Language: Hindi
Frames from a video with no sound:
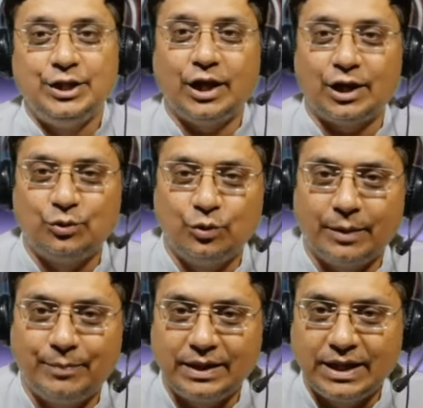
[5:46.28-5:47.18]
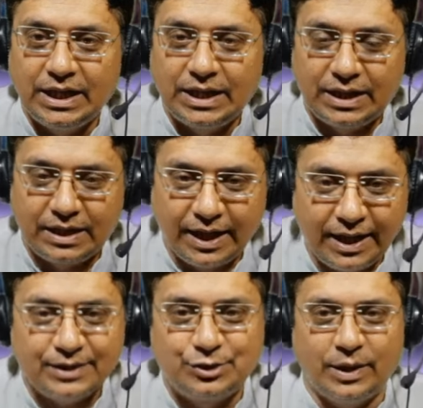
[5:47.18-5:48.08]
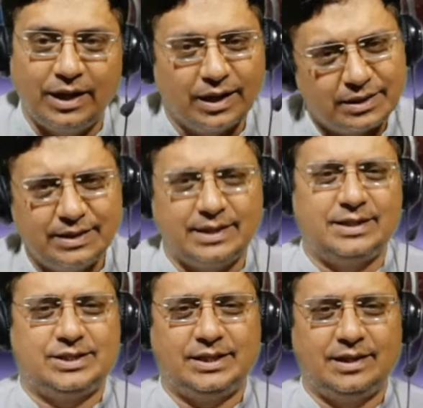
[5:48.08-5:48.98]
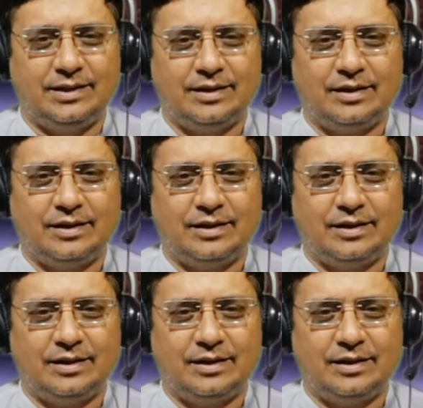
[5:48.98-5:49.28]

ये अधूरापन की ठेस जो है लगती रहनी चाहिए